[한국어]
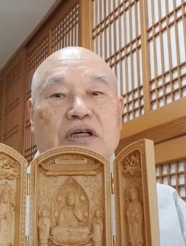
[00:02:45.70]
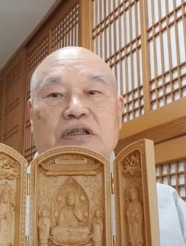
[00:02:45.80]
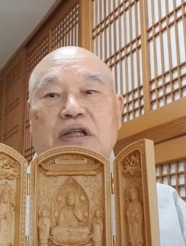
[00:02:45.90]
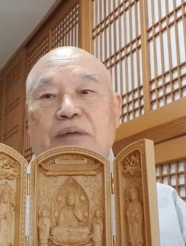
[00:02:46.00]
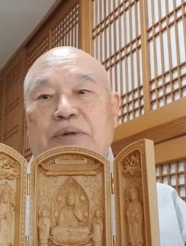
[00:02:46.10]

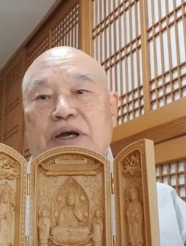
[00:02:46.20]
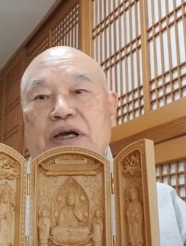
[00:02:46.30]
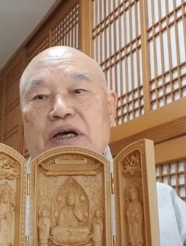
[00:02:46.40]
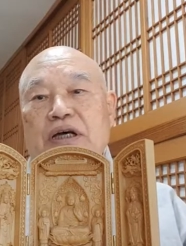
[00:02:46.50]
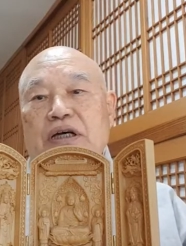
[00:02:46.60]
그 다음에
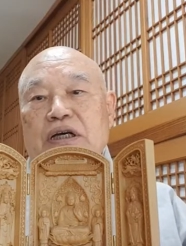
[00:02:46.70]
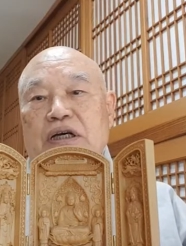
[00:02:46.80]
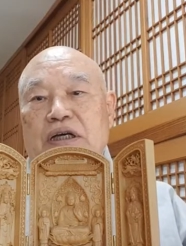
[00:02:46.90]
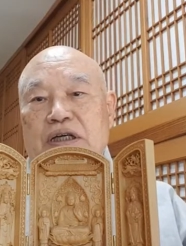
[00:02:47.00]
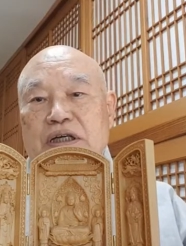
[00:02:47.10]

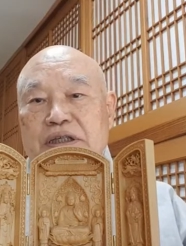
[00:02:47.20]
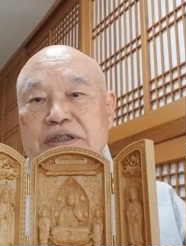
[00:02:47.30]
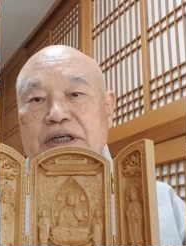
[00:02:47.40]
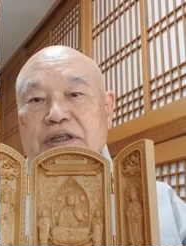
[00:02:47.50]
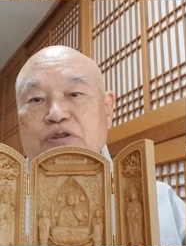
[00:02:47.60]

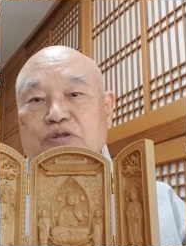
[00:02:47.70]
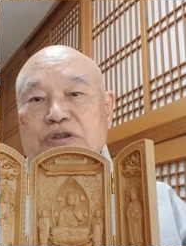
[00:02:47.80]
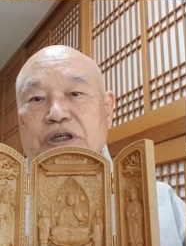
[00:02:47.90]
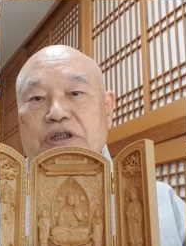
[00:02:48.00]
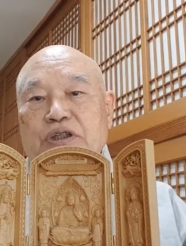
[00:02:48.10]
일체
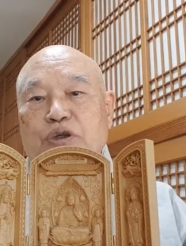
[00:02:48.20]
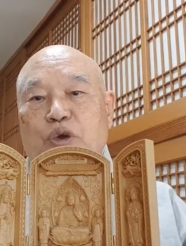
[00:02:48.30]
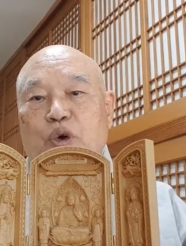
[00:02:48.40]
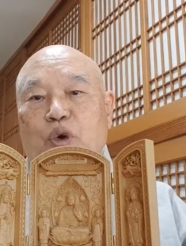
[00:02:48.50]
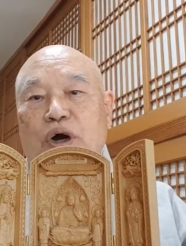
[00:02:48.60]
중생을
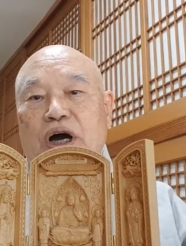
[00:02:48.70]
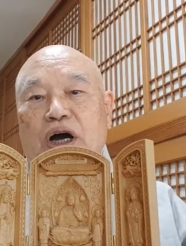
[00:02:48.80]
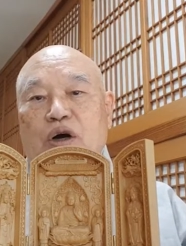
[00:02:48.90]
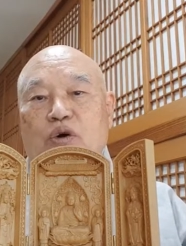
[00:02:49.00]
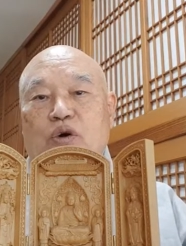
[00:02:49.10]

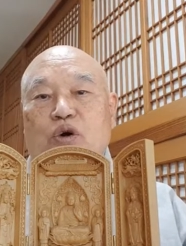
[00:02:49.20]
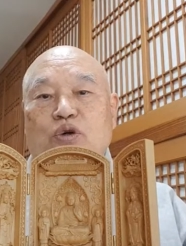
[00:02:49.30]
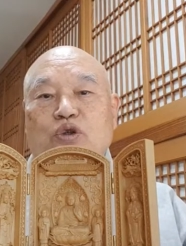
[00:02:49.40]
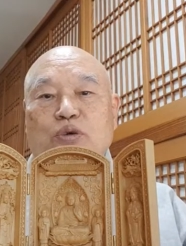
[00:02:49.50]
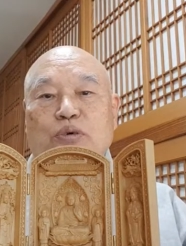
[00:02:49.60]

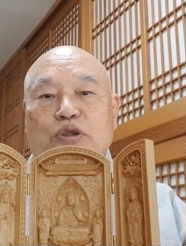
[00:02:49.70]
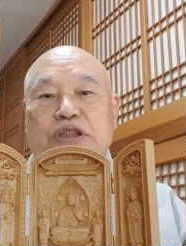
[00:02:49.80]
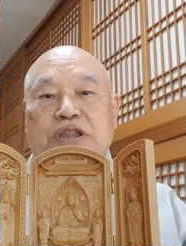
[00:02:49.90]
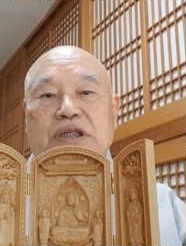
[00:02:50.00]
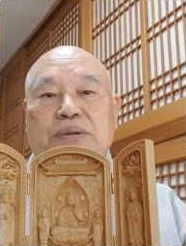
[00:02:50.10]
교화하고
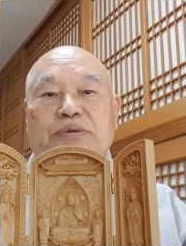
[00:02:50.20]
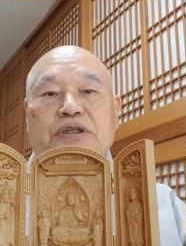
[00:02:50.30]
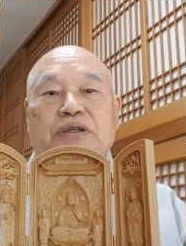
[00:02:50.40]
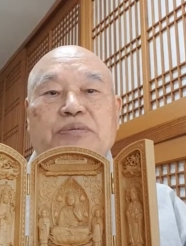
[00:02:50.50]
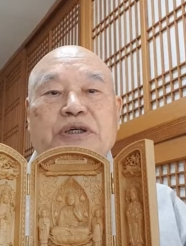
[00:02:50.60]

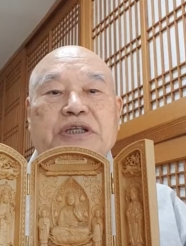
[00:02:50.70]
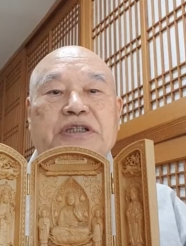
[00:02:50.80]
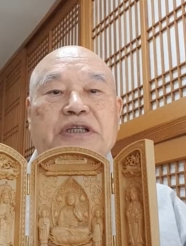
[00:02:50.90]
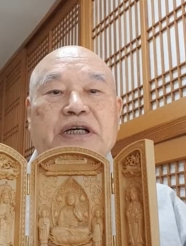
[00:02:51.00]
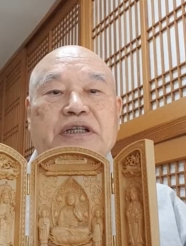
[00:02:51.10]
조복시킴을
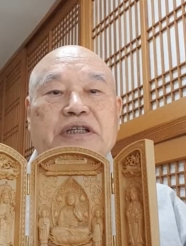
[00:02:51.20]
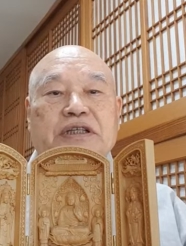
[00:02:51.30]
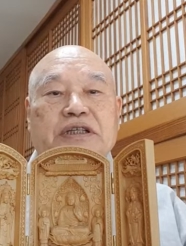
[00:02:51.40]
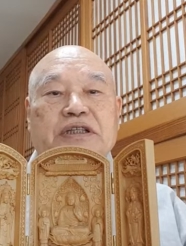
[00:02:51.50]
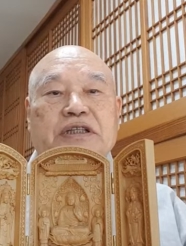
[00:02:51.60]
버리지
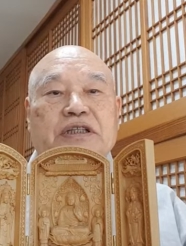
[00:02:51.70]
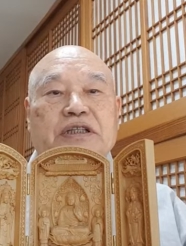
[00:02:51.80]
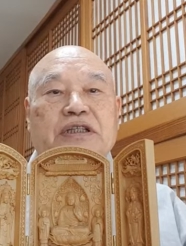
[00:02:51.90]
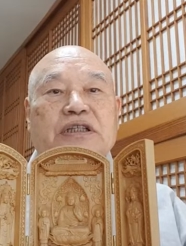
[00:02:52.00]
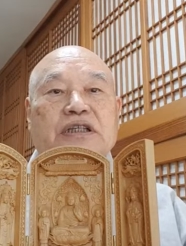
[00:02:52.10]
않는 크,
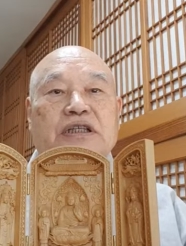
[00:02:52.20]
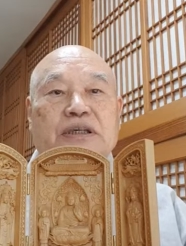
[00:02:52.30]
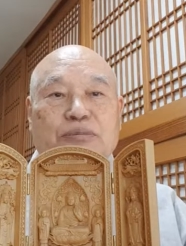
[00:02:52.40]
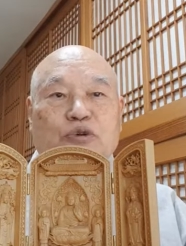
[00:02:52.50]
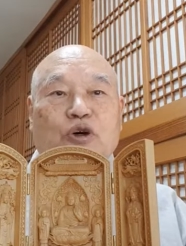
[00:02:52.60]

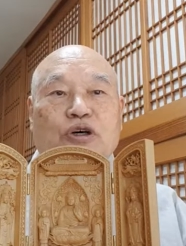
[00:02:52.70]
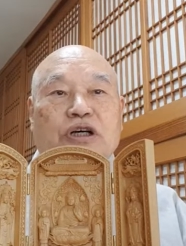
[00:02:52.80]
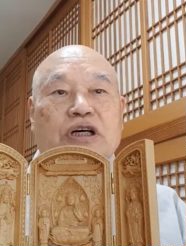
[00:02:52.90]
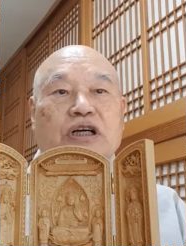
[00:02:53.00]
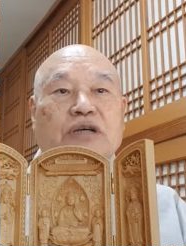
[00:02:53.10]
깊고
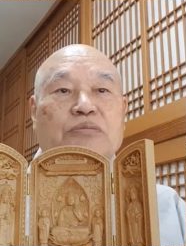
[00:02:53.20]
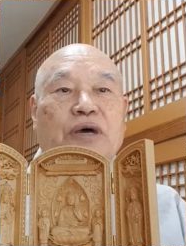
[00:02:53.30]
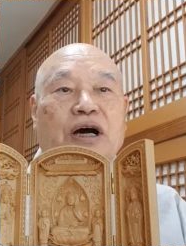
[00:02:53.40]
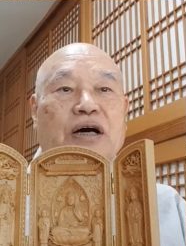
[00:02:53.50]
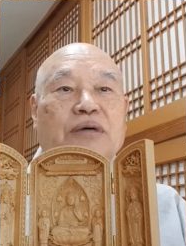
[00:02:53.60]
큰
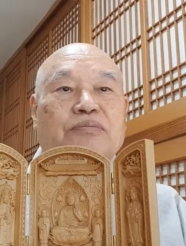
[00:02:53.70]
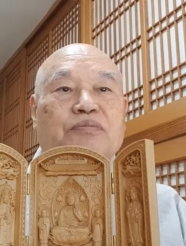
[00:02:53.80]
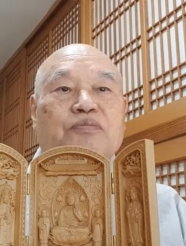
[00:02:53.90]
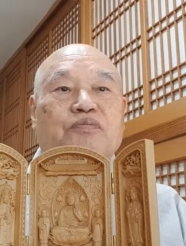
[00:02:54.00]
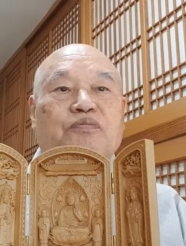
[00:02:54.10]

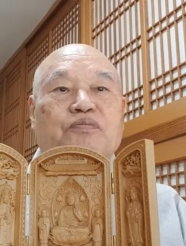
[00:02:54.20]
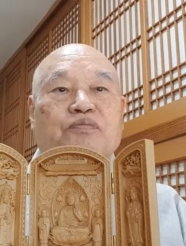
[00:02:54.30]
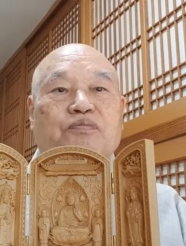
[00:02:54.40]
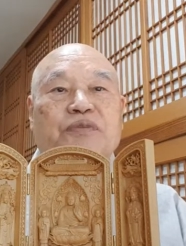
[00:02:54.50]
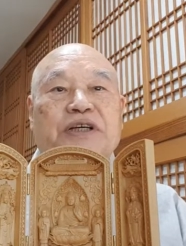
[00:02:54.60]
마음
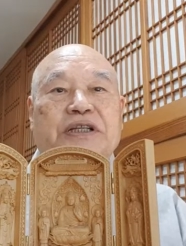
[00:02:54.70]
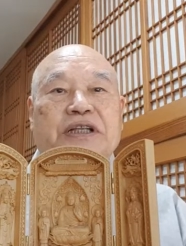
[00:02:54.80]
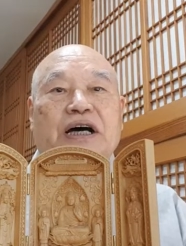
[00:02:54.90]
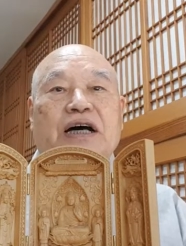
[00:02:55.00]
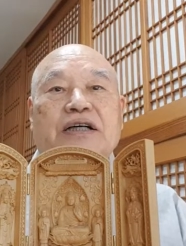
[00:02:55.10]

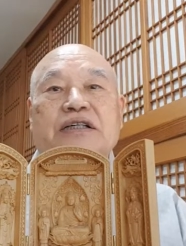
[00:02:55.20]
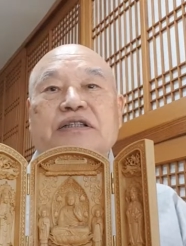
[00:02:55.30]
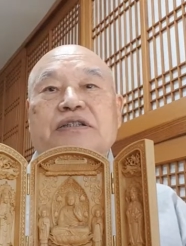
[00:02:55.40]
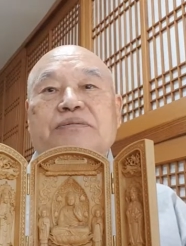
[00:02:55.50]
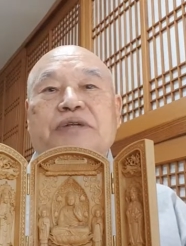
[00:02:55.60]
있다
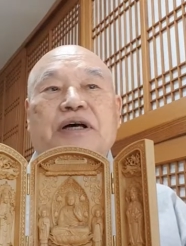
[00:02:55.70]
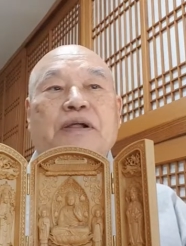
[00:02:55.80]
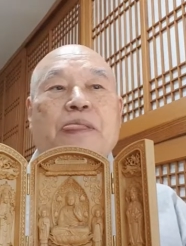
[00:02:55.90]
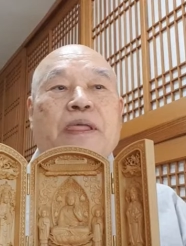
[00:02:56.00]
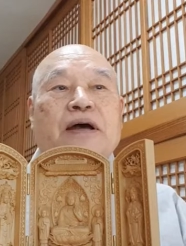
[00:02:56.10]
그랬습니다.
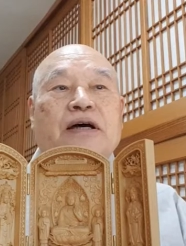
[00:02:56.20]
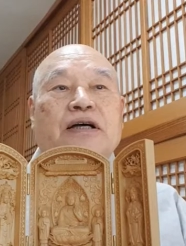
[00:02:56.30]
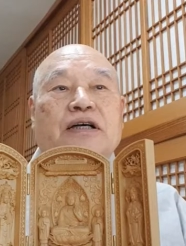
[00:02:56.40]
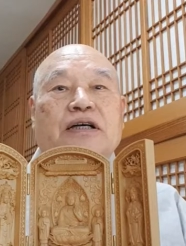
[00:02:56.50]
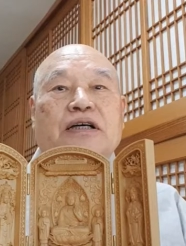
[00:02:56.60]

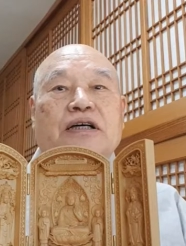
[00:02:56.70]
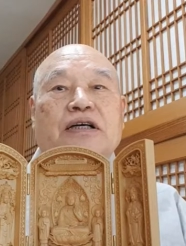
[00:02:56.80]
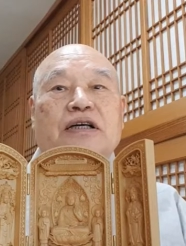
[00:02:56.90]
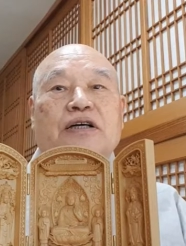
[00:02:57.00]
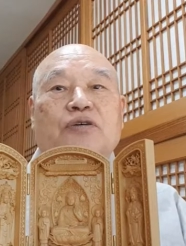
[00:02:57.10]

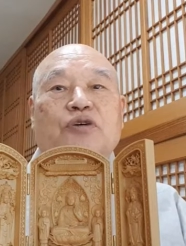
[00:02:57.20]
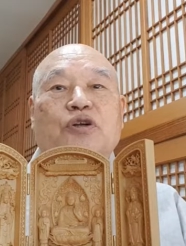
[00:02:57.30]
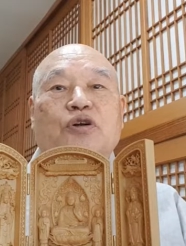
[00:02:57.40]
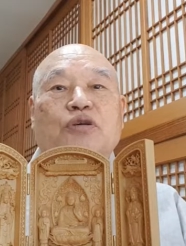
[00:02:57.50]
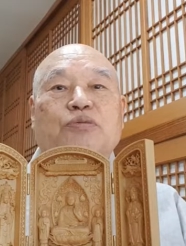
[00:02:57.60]
어,
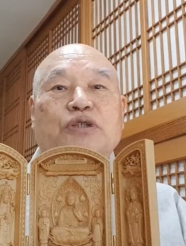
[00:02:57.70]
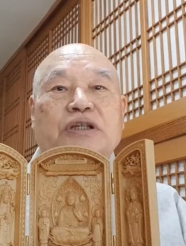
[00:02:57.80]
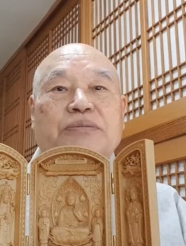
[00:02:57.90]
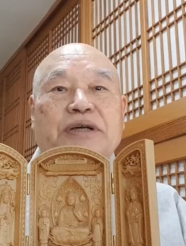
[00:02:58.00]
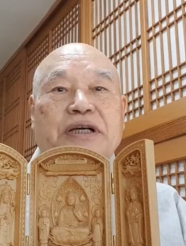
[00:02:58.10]
위로는
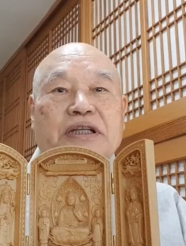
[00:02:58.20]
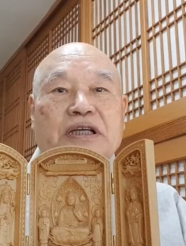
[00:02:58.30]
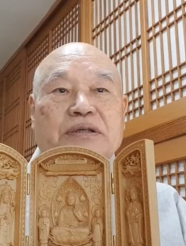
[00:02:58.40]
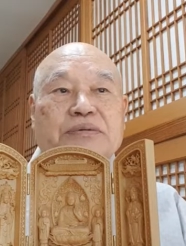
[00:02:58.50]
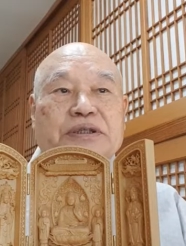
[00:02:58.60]
부처님의
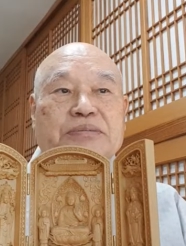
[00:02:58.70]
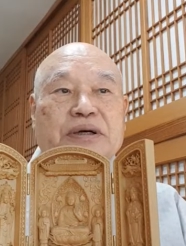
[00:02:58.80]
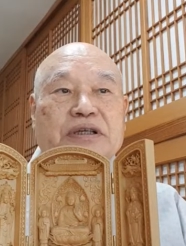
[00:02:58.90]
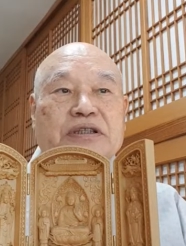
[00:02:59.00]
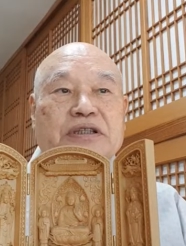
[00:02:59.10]

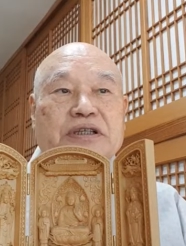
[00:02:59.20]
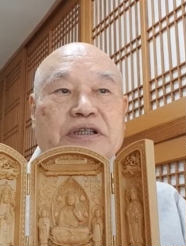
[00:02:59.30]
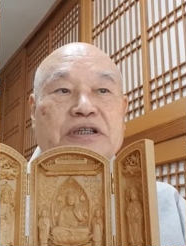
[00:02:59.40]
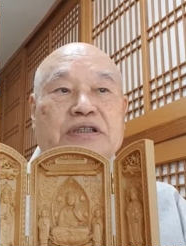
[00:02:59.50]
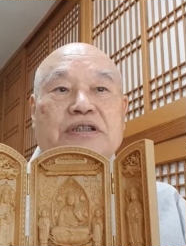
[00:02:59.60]
깨달음이지만은
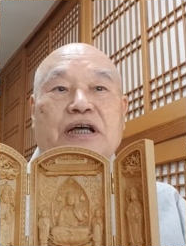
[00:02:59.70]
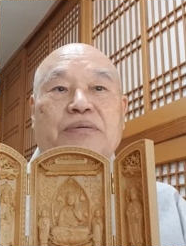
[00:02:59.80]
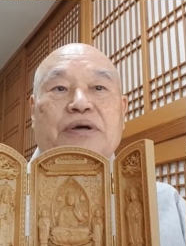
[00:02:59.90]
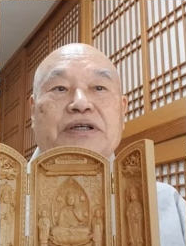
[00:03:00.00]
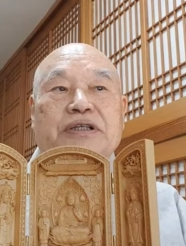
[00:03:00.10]
그
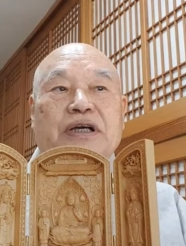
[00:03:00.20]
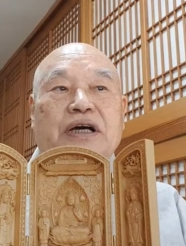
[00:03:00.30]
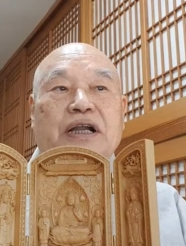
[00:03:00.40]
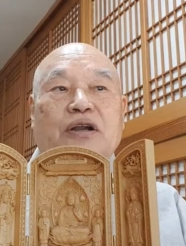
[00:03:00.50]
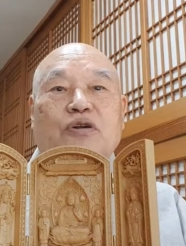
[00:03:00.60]
다음에 이제
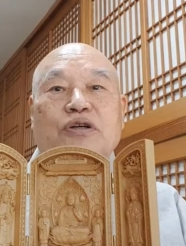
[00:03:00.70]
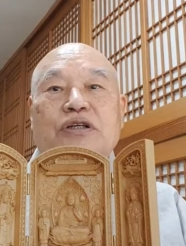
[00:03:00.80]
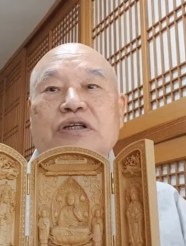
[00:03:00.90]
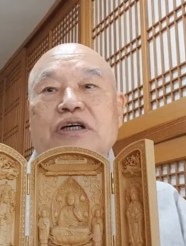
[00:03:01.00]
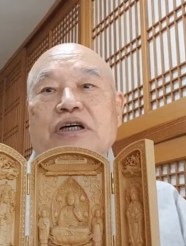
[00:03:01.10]
아래로는